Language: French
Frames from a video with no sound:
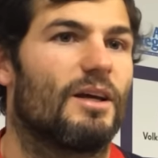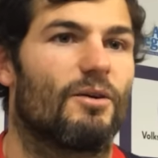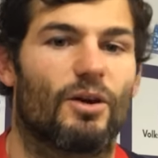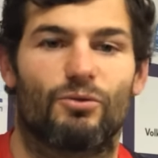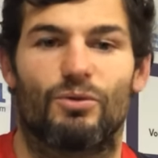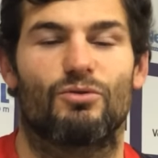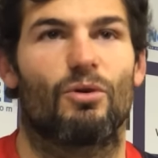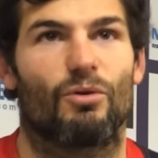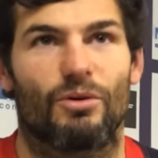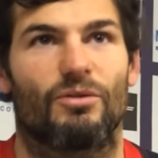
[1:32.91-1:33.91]
Et voilà, tous les
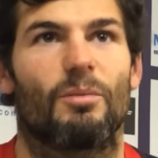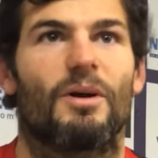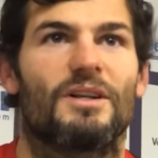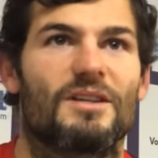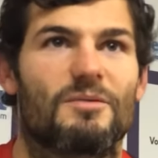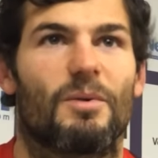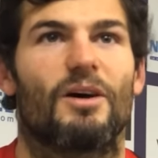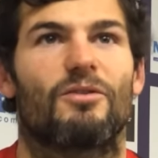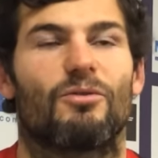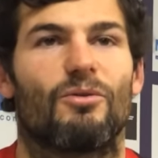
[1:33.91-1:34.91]
joueurs ont réussi à prendre les espaces.